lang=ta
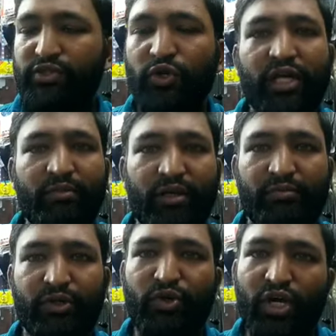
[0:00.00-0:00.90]
சோட்டா
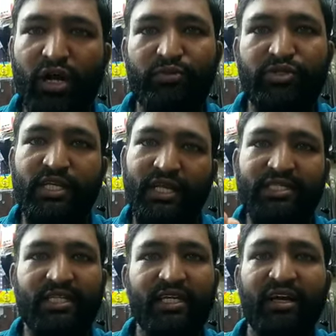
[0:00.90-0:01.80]
பீம் டோரா புஜி
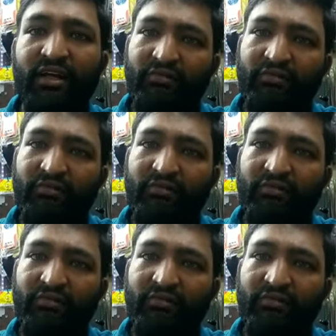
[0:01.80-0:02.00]
ரேஞ்சுக்கு